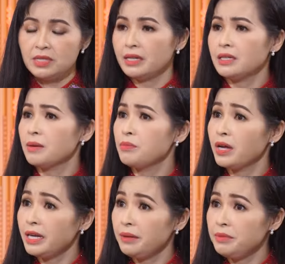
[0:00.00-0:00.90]
bao giờ anh cấm
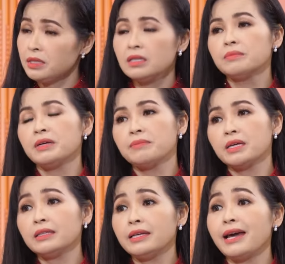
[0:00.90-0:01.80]
đoán em như tự mình
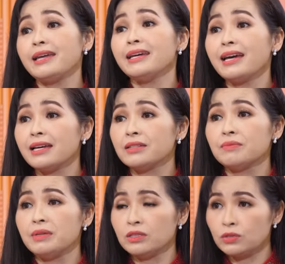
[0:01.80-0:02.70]
mình cứ thấy ái ngại
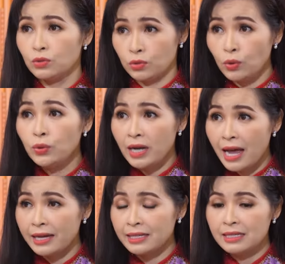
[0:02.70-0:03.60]
rồi mình thụt lùi
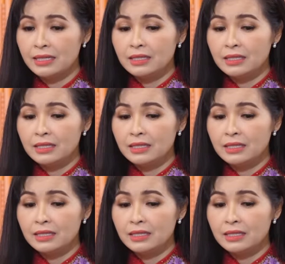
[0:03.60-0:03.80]
lại